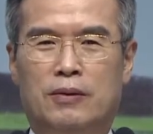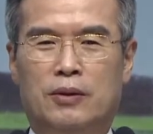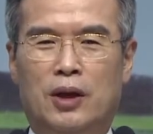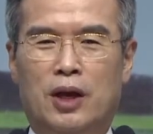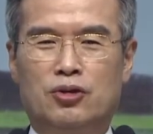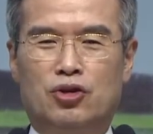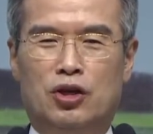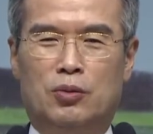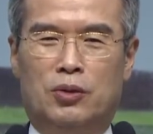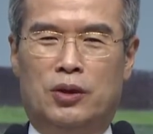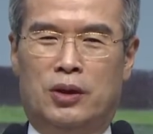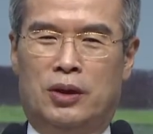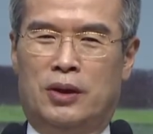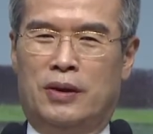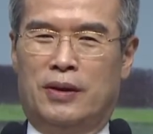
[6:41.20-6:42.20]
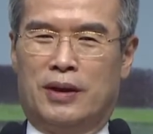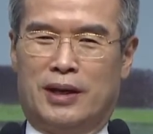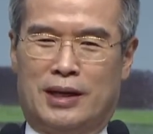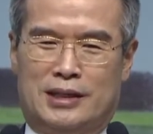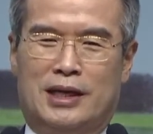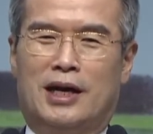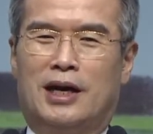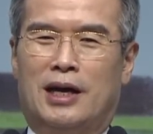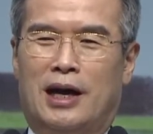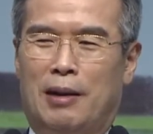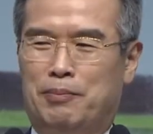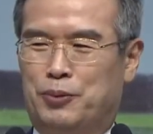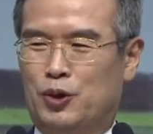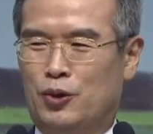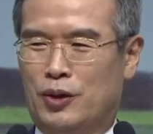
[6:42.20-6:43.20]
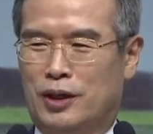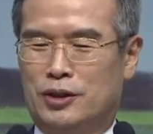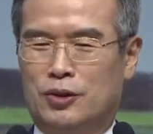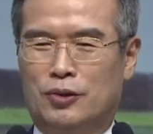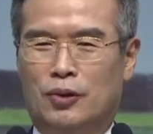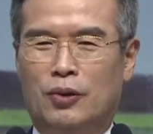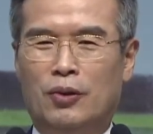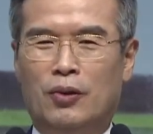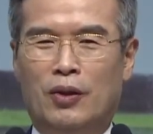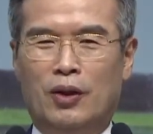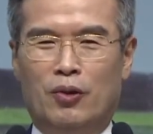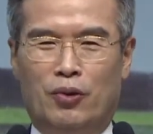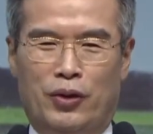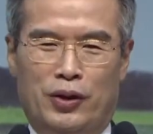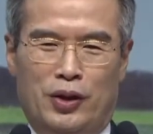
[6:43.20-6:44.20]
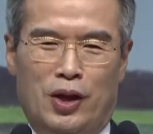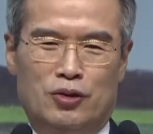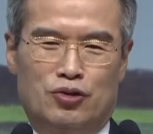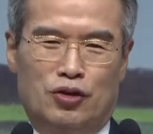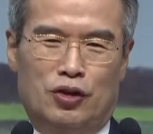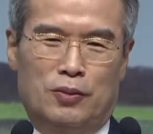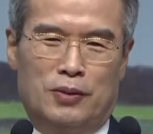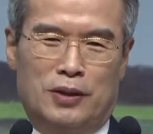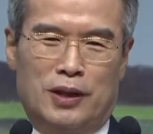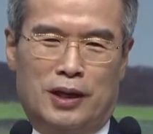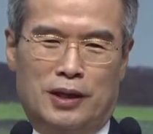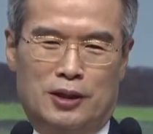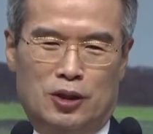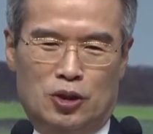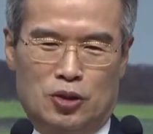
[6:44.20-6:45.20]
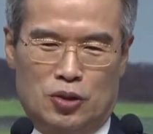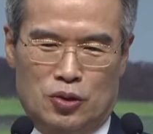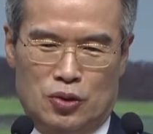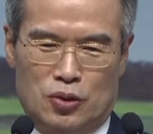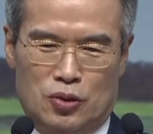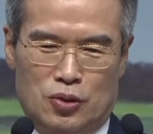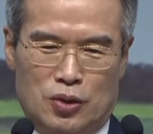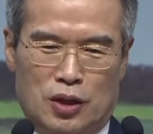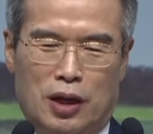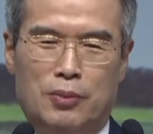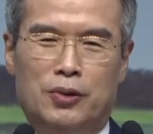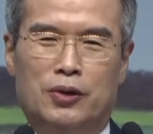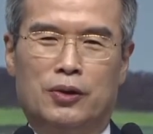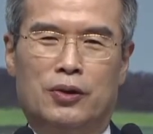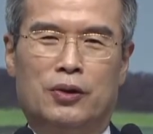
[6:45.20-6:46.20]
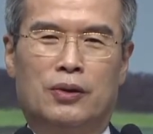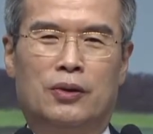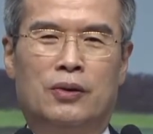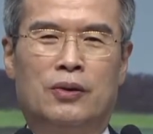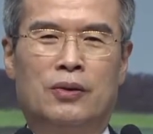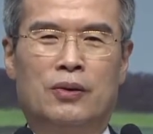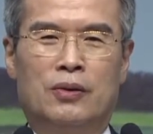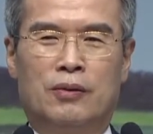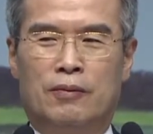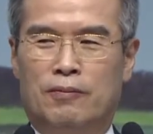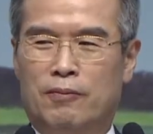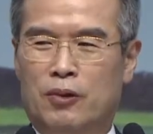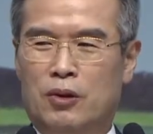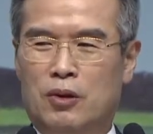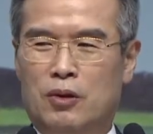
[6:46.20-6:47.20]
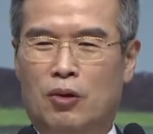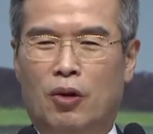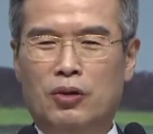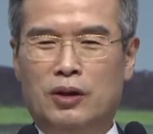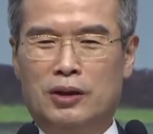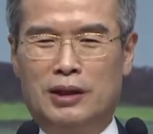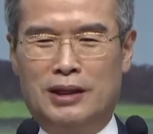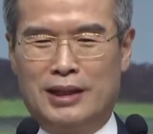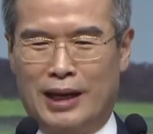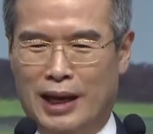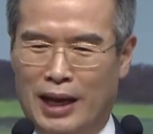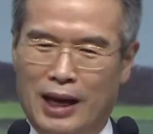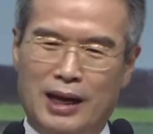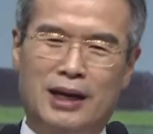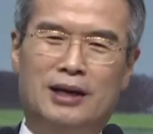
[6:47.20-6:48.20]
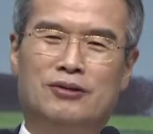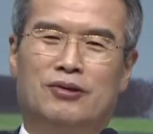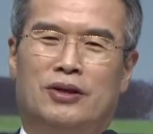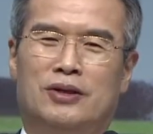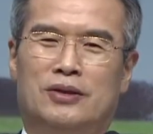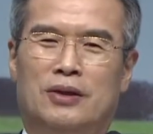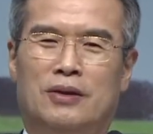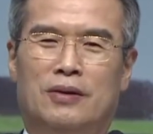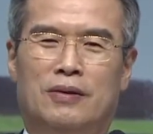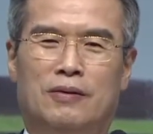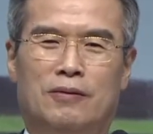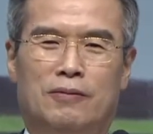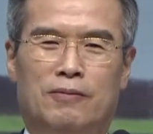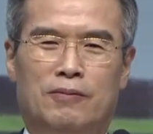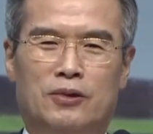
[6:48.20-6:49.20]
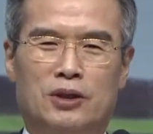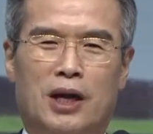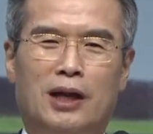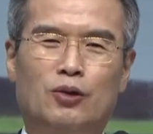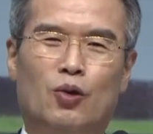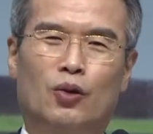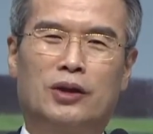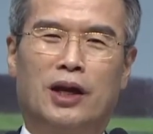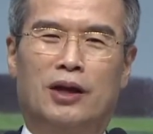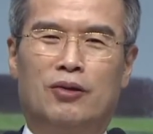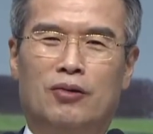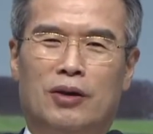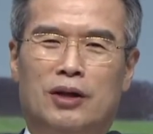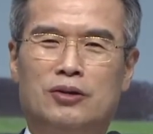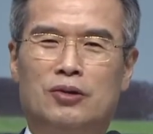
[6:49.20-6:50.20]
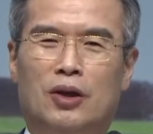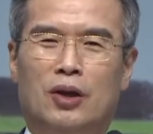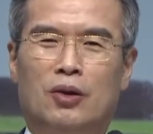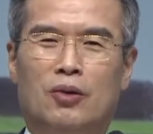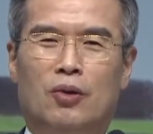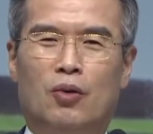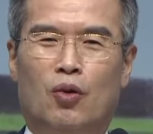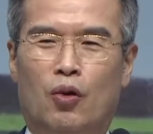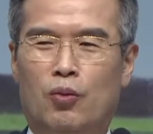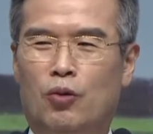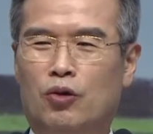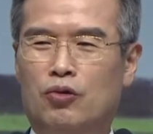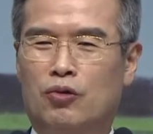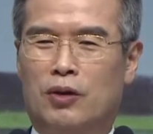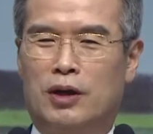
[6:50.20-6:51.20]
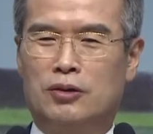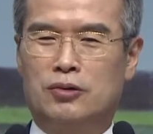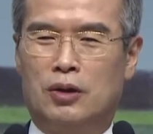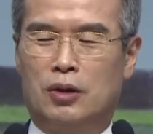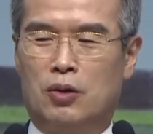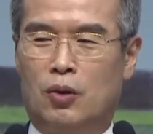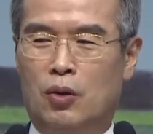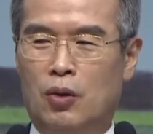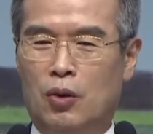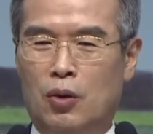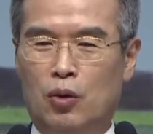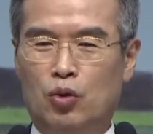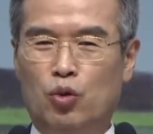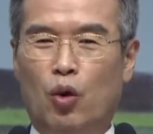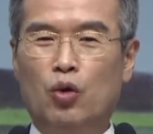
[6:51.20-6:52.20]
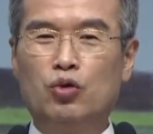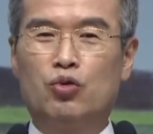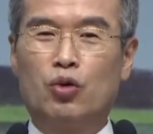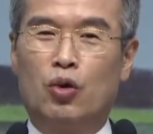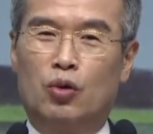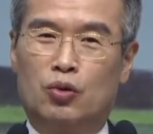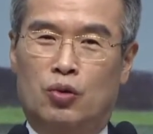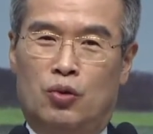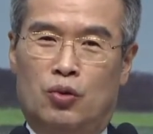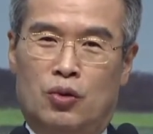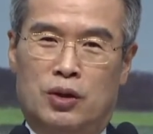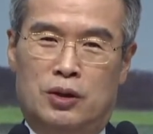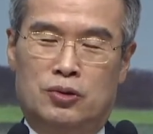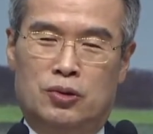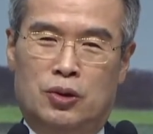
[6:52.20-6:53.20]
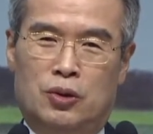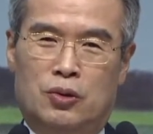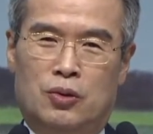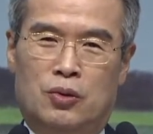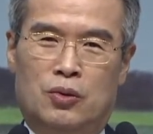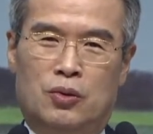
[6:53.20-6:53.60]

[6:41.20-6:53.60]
예수님의 가장 앞서 가시고 우리 예수님을 따라서 쭉 가면은요 어디니 다 갈 수 있어요. 산 꼭대기도 갈 수 있고 골목도 갈 수 있고 논두렁도 갈 수 있고